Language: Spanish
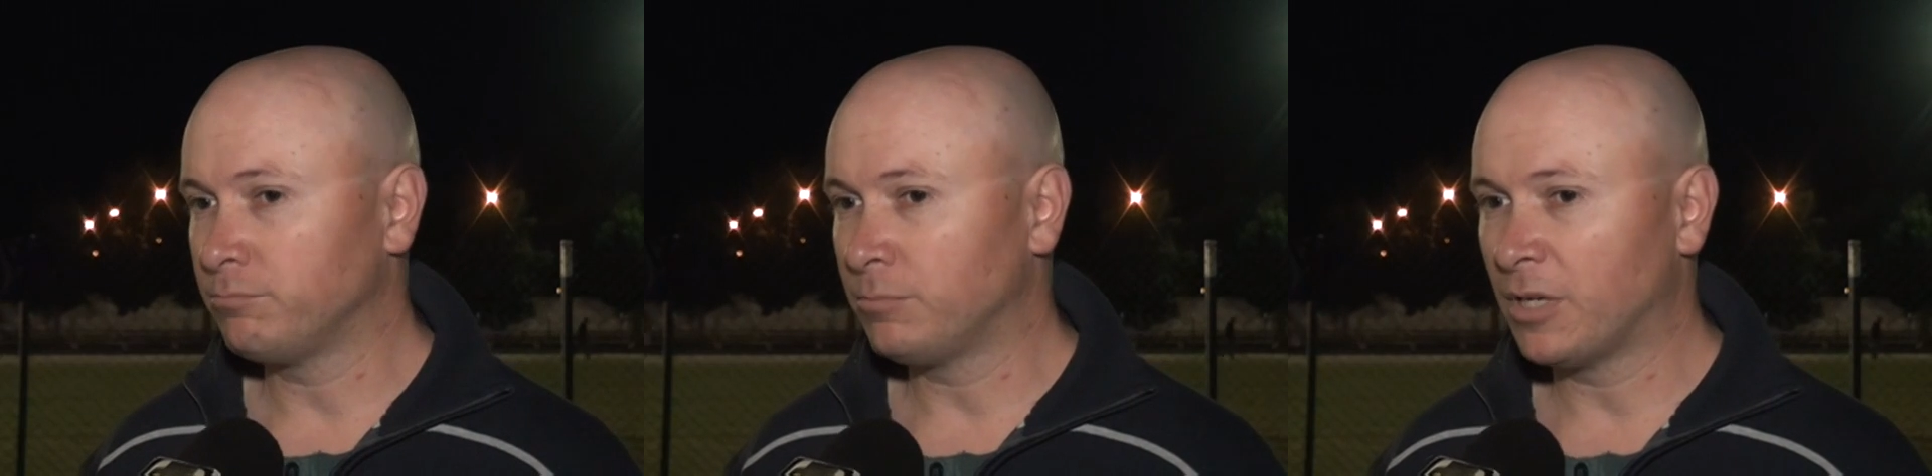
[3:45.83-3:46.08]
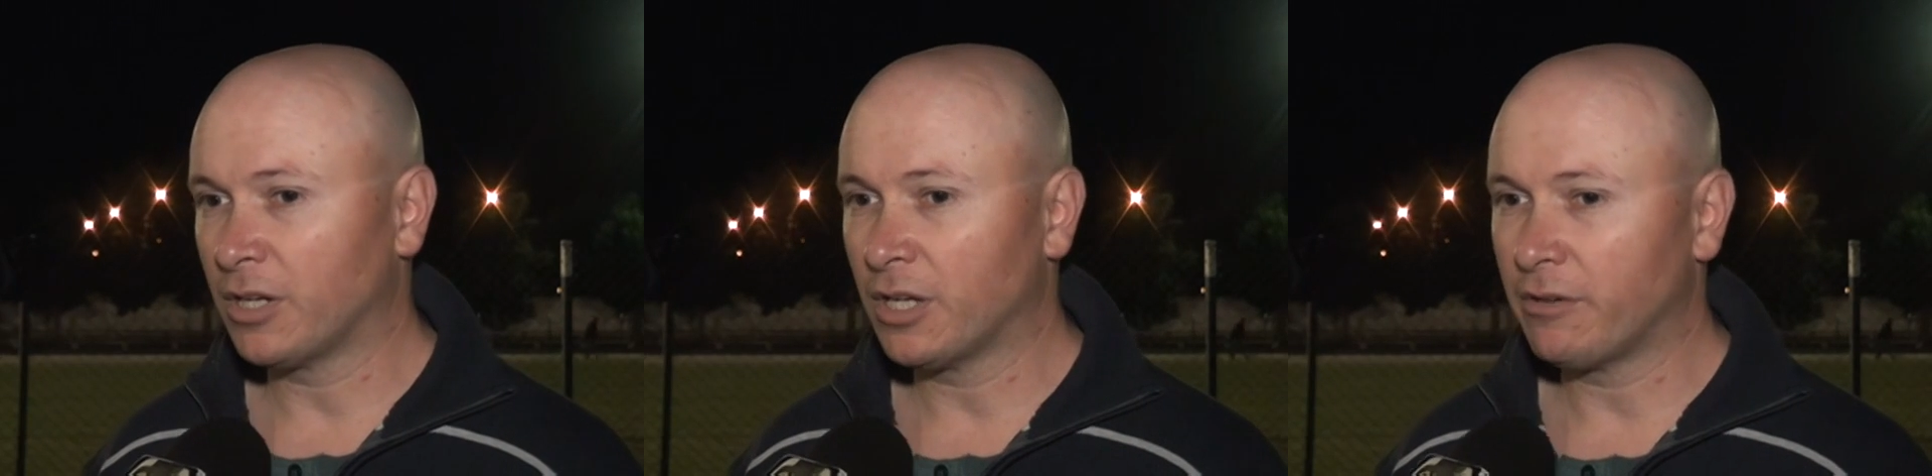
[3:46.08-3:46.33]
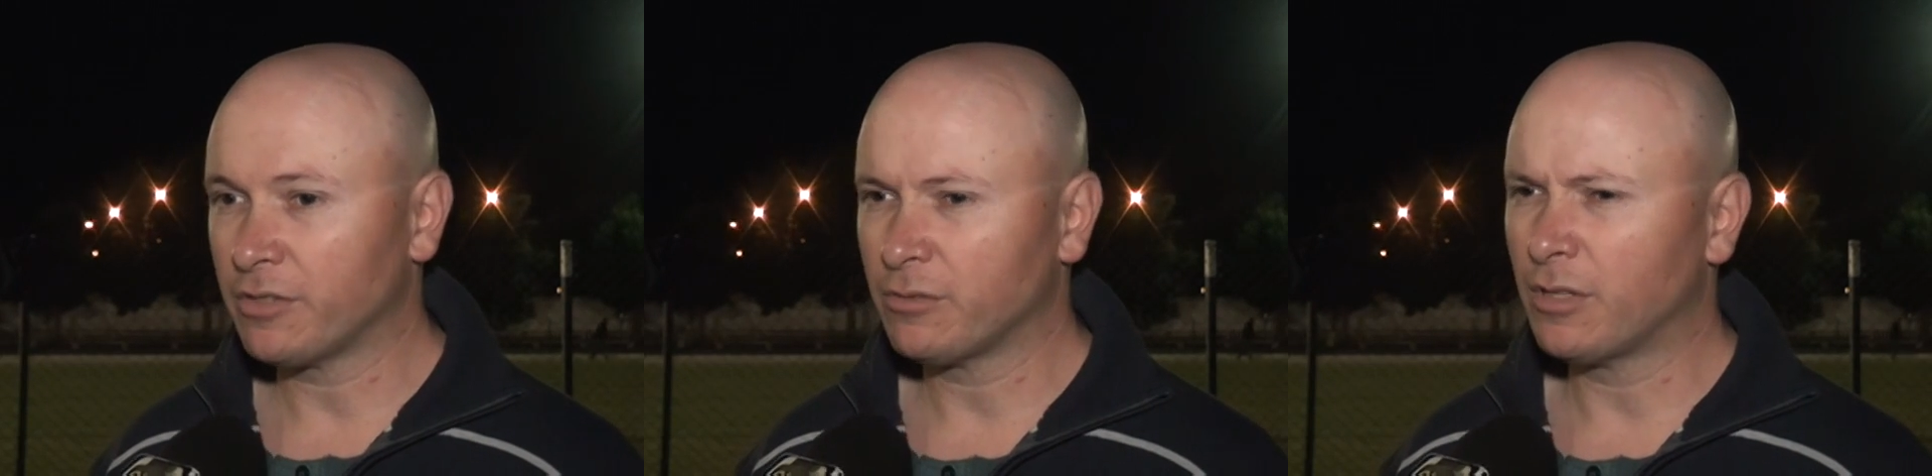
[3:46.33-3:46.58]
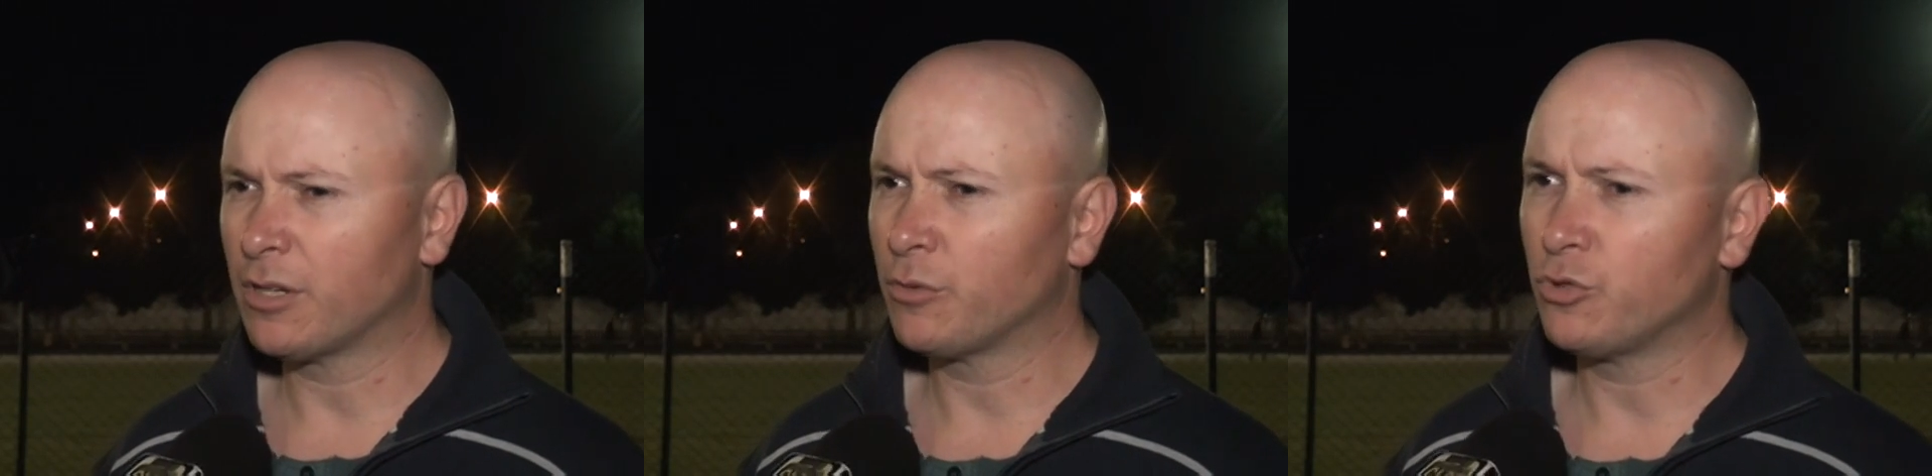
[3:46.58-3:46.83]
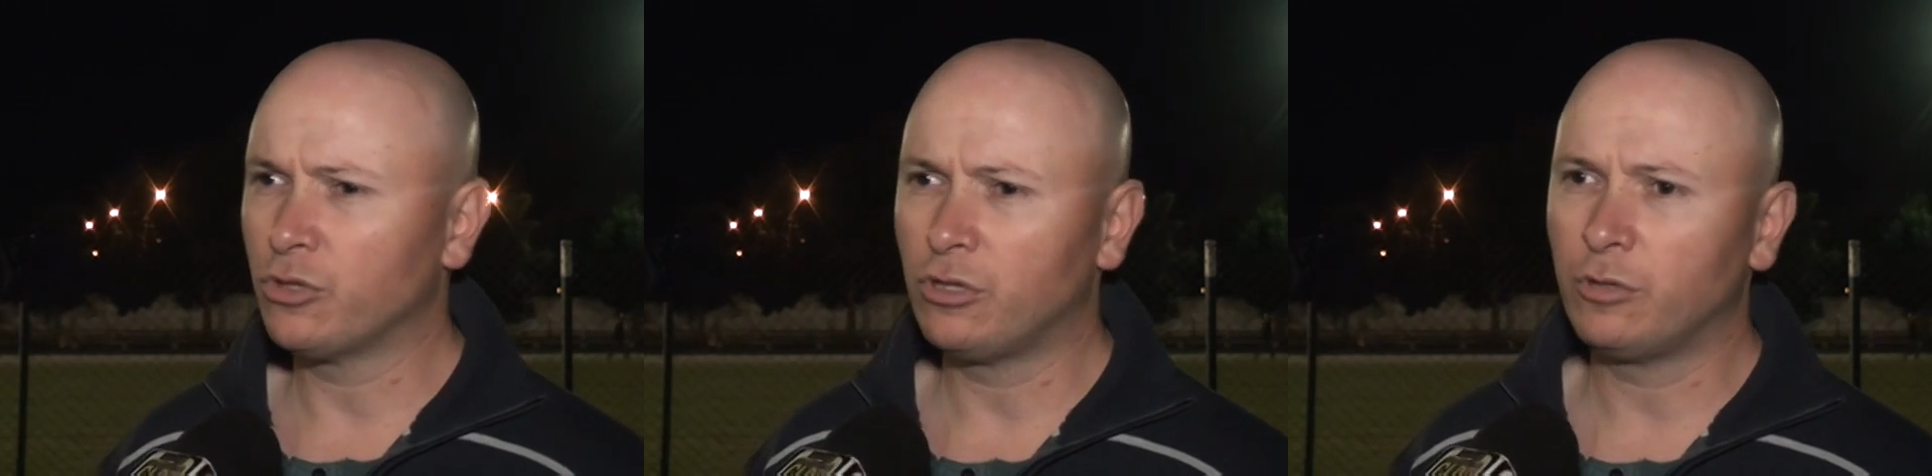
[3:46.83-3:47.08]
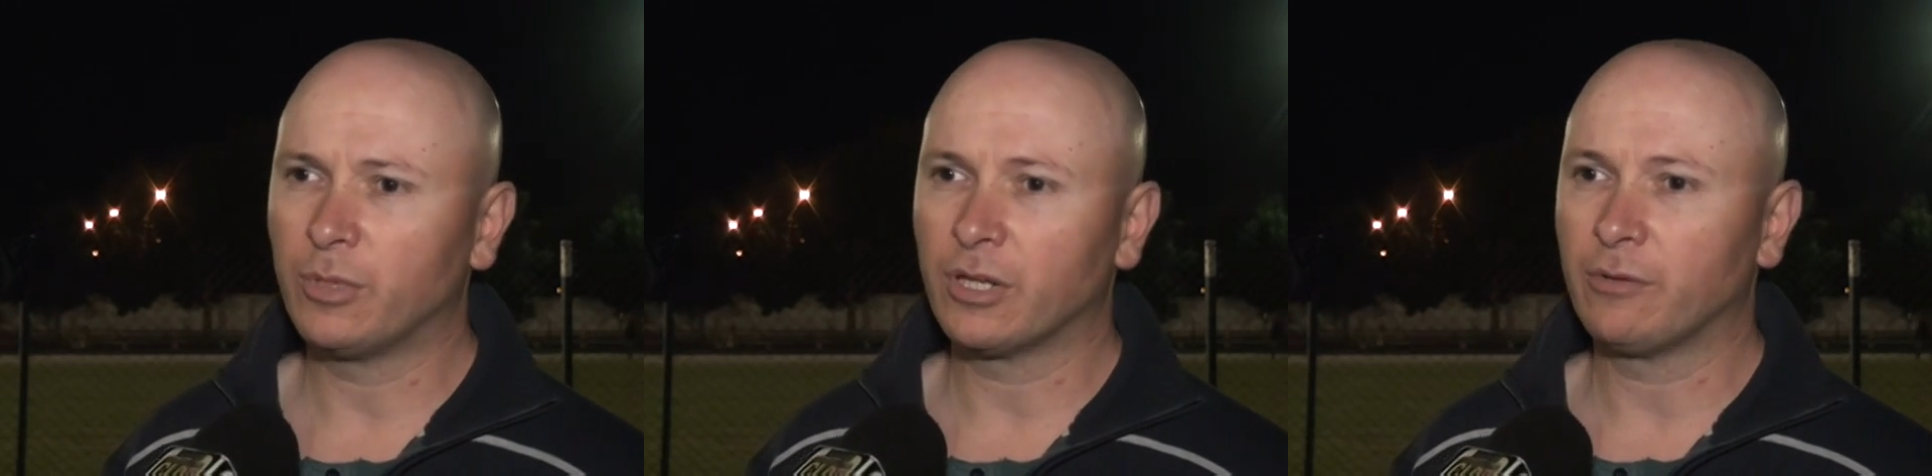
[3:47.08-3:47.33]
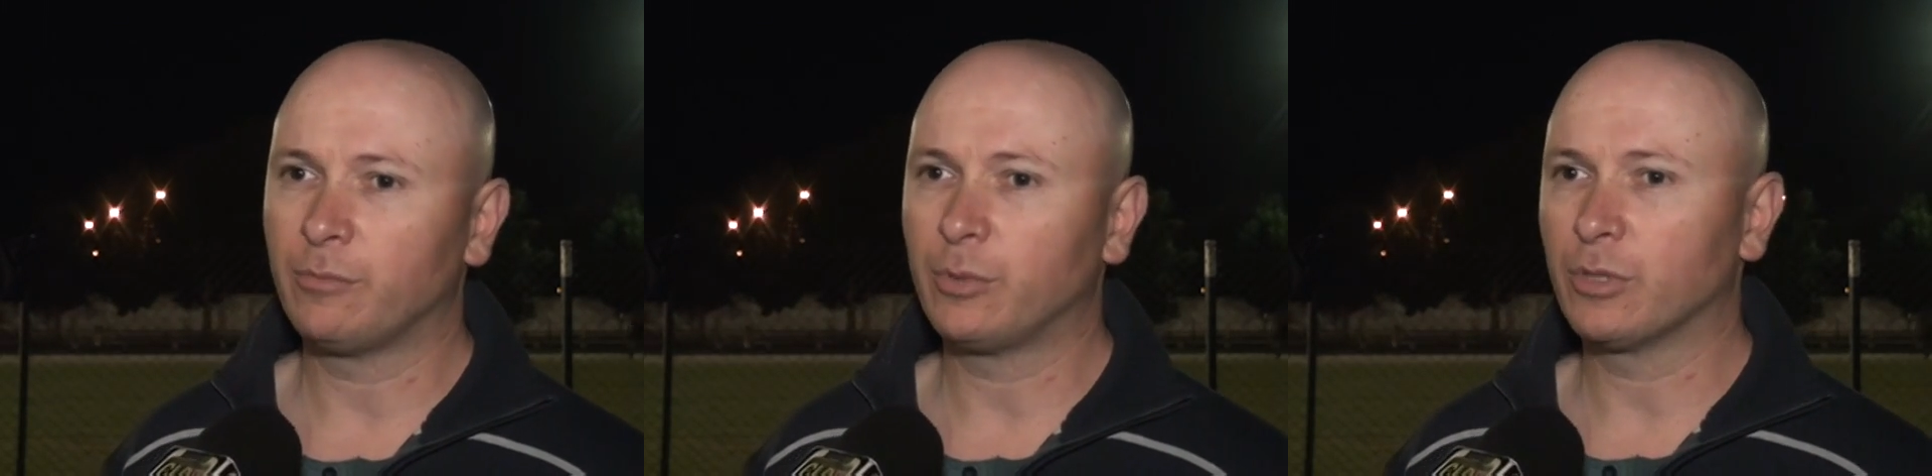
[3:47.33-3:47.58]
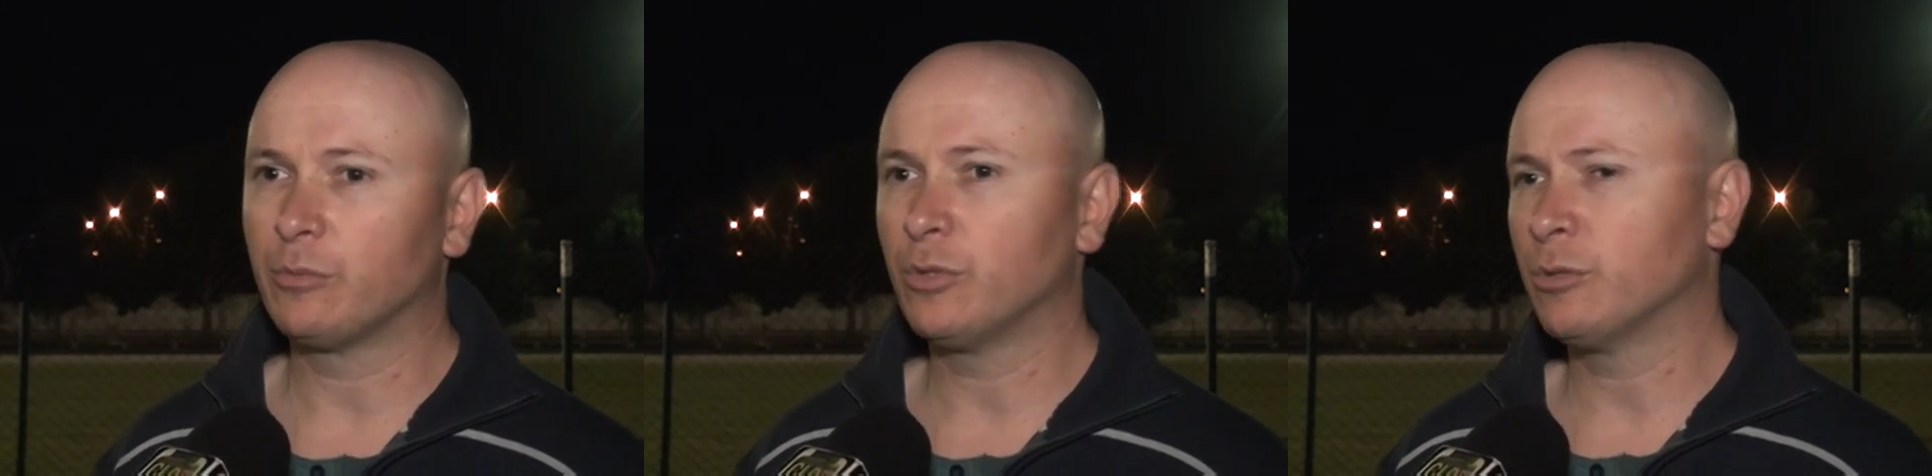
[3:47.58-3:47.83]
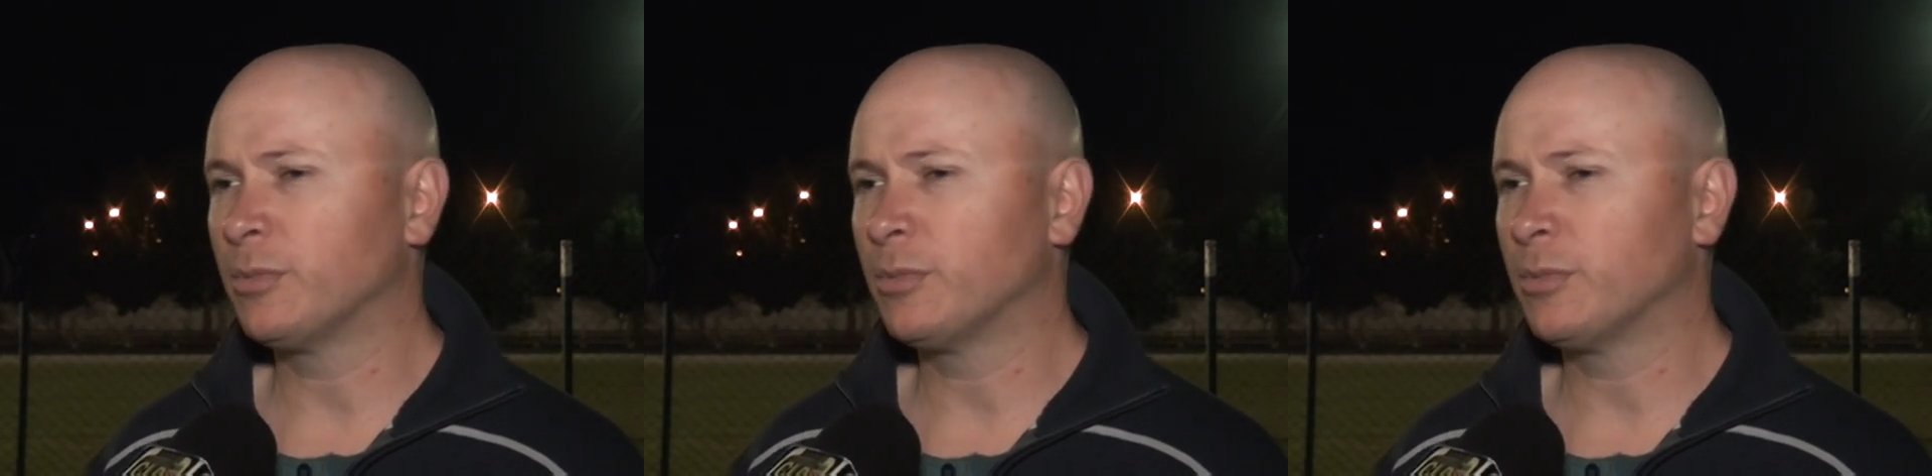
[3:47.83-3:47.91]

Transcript: más que nada va a ser una reunión para, bueno,